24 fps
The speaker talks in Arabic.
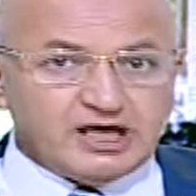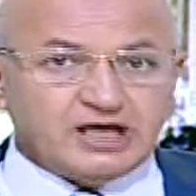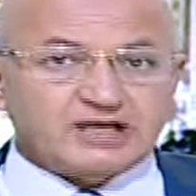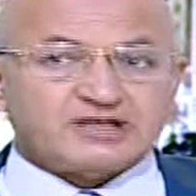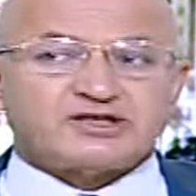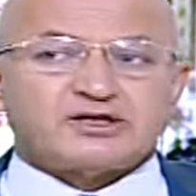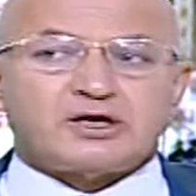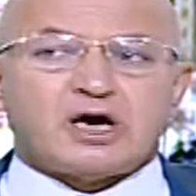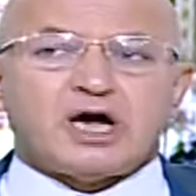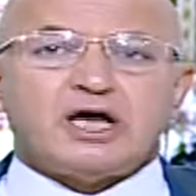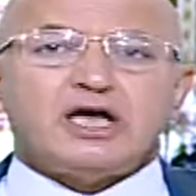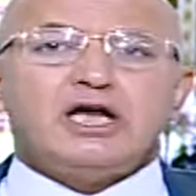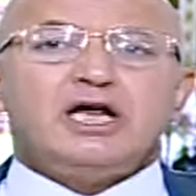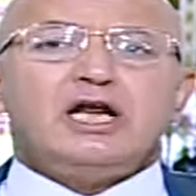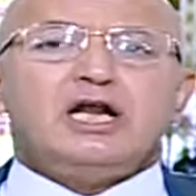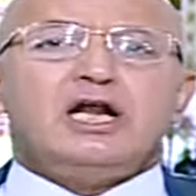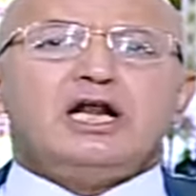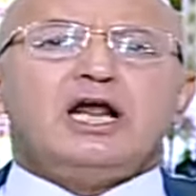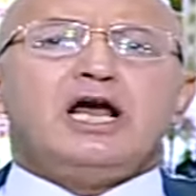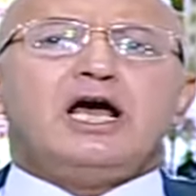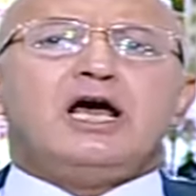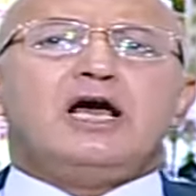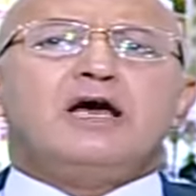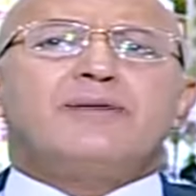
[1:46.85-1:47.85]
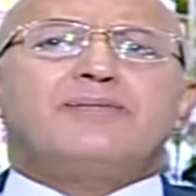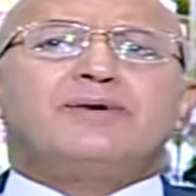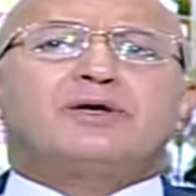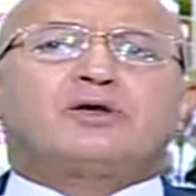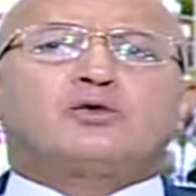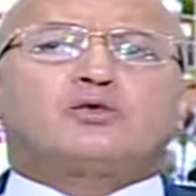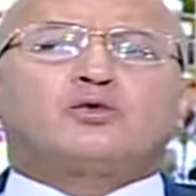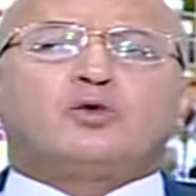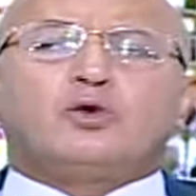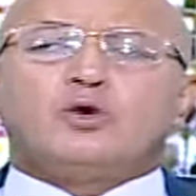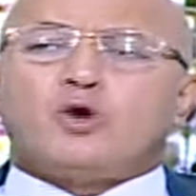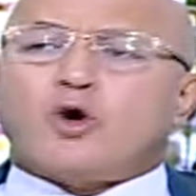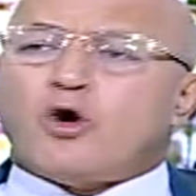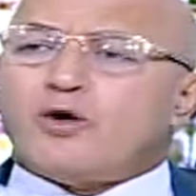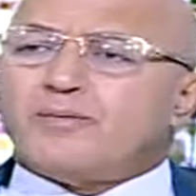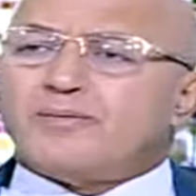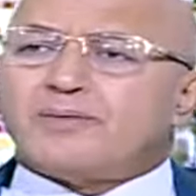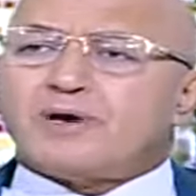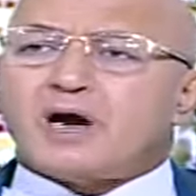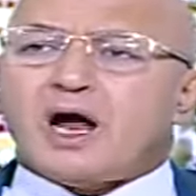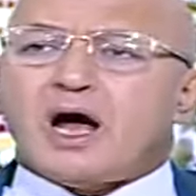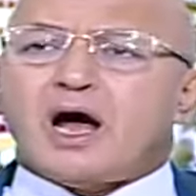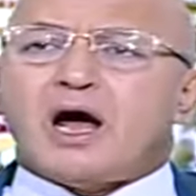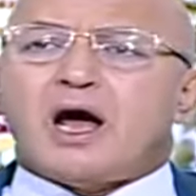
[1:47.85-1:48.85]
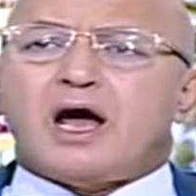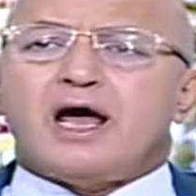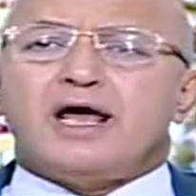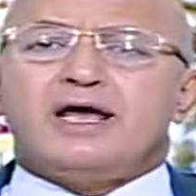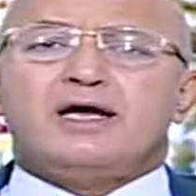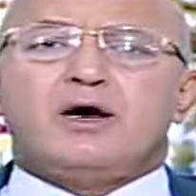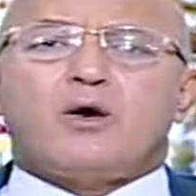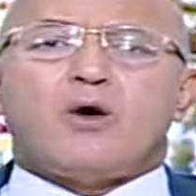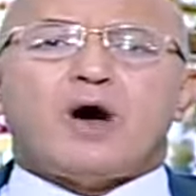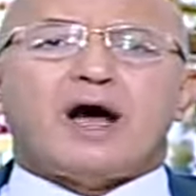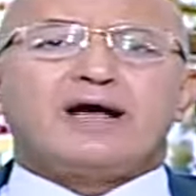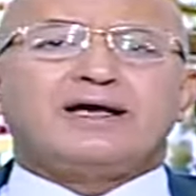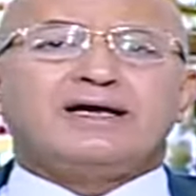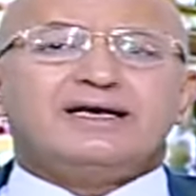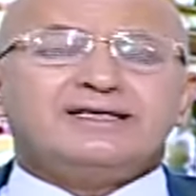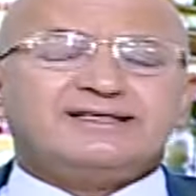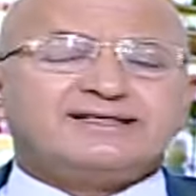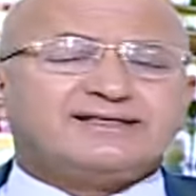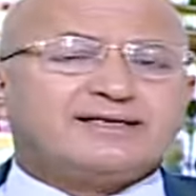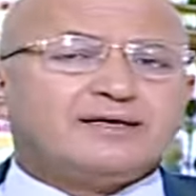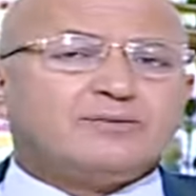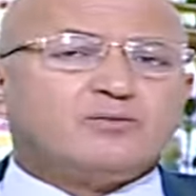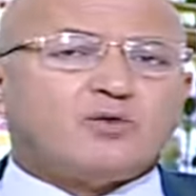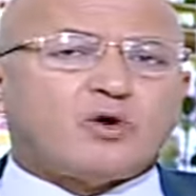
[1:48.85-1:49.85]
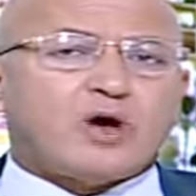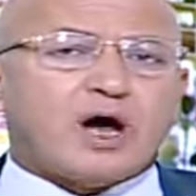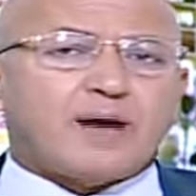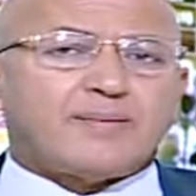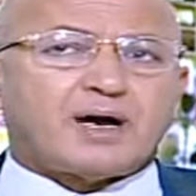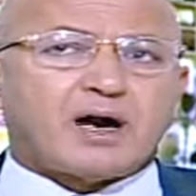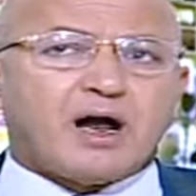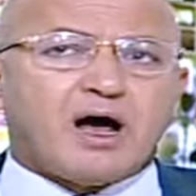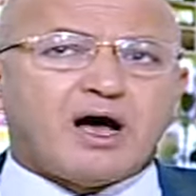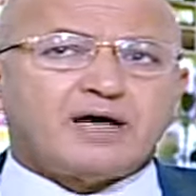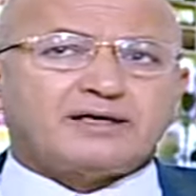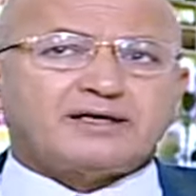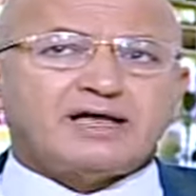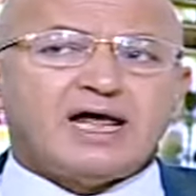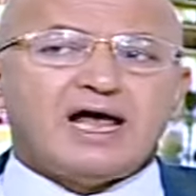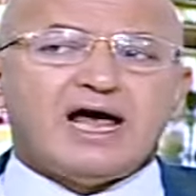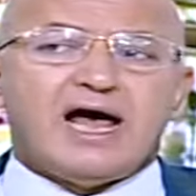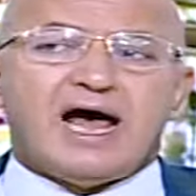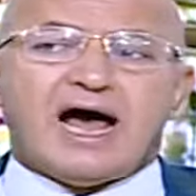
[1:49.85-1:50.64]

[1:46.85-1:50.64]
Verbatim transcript: اسرائيل لعبت طول عمرها هي واجهزه المخابرات